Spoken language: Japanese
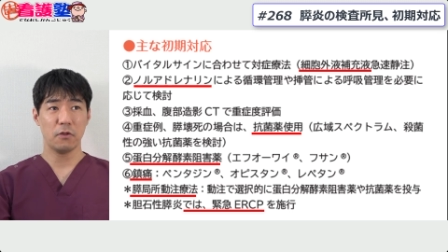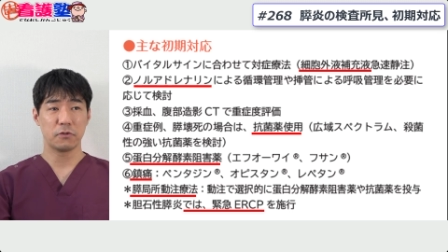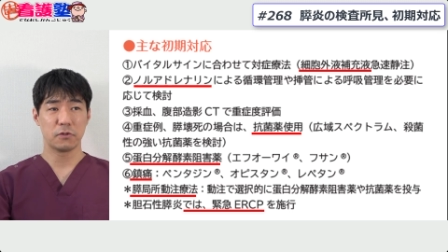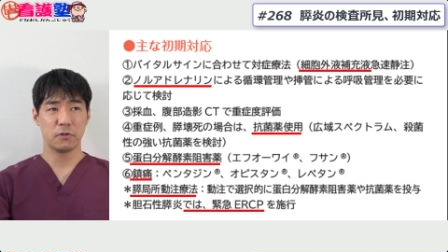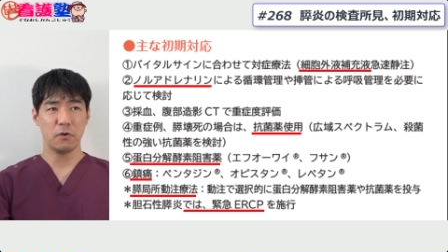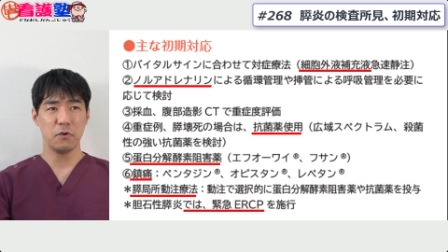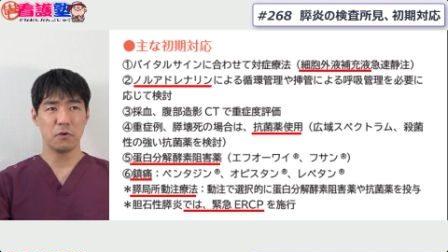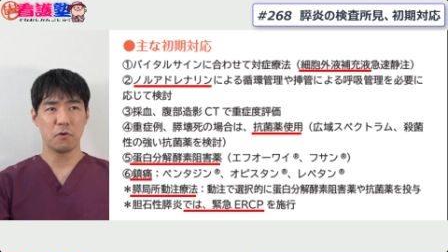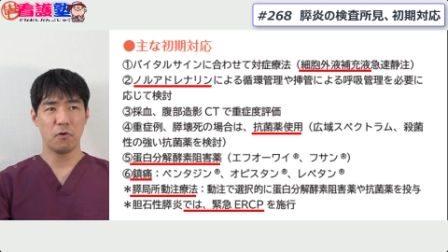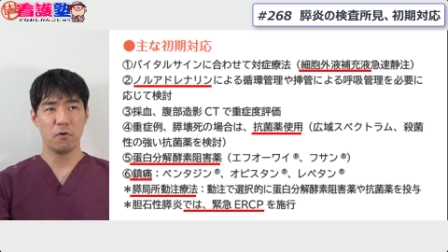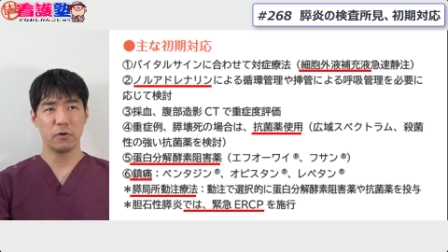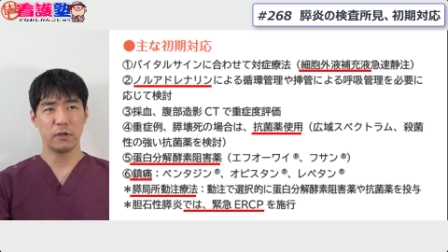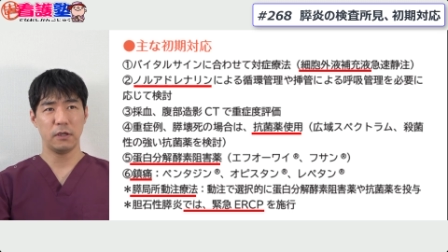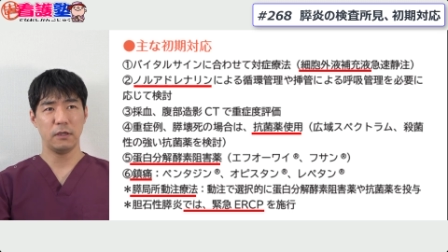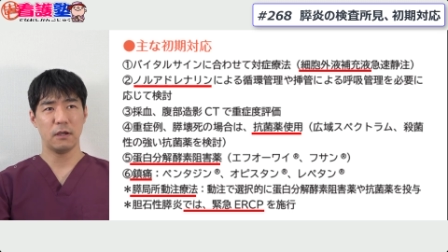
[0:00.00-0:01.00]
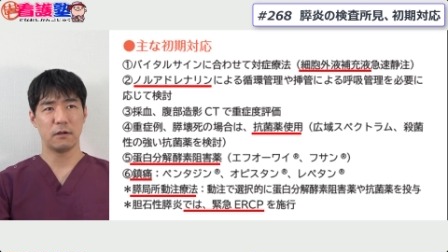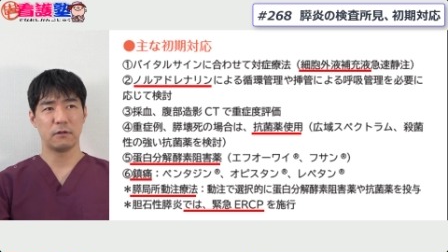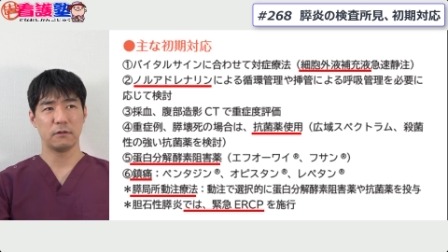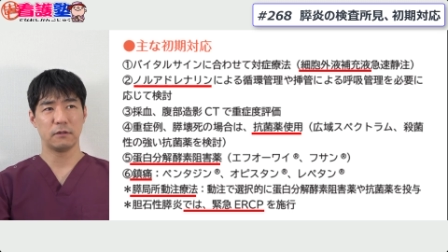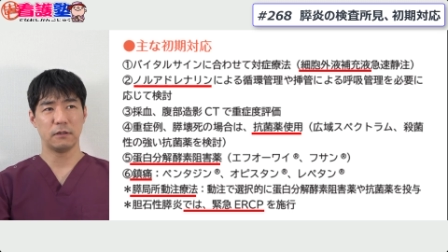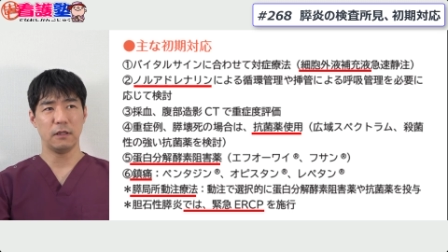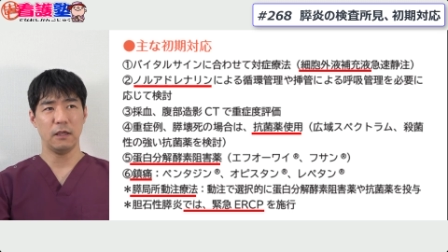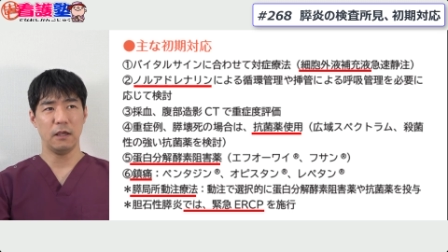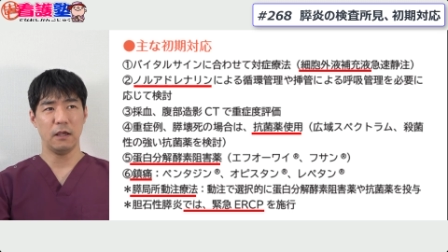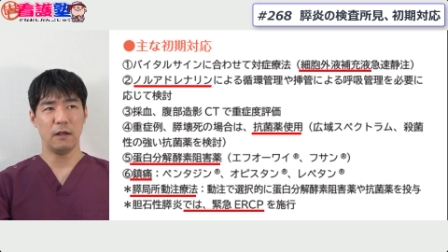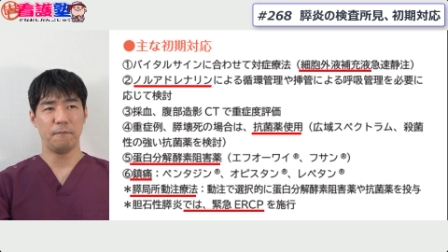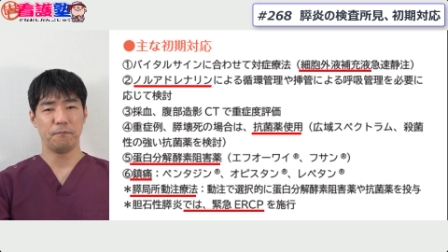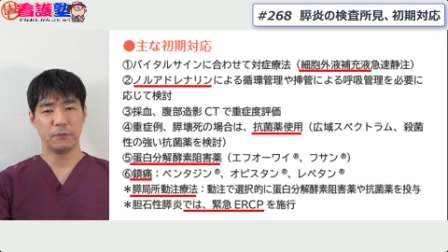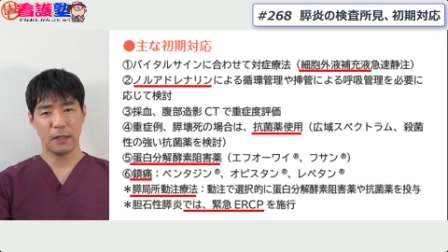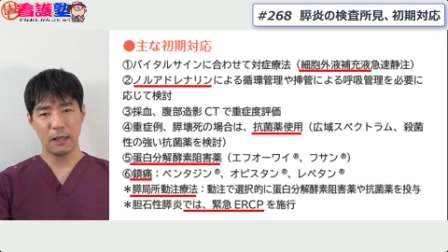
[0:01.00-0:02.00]
強い抗菌薬って
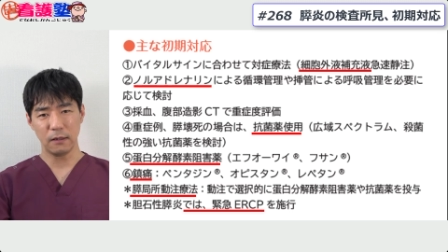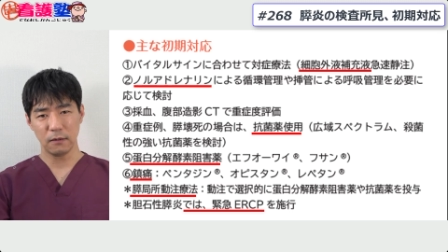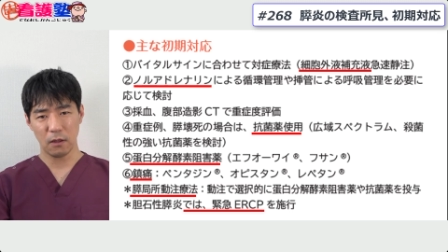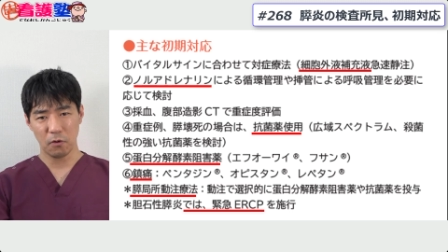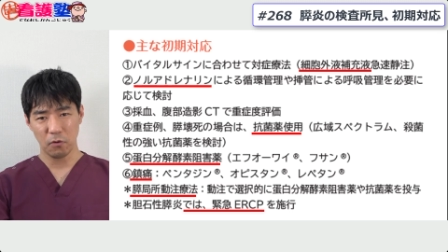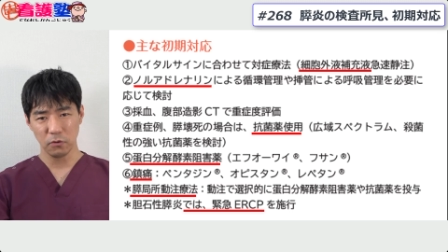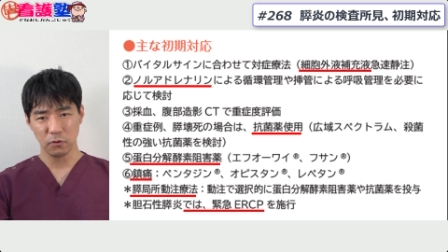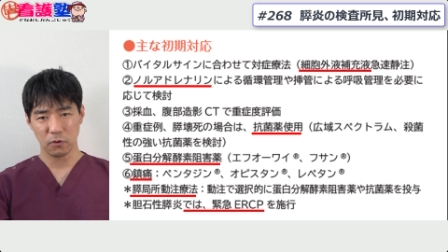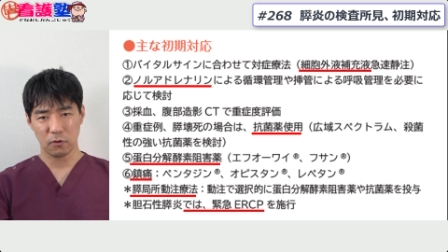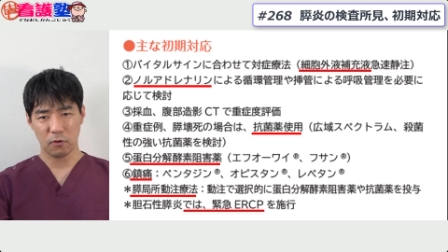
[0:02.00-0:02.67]
何だろうと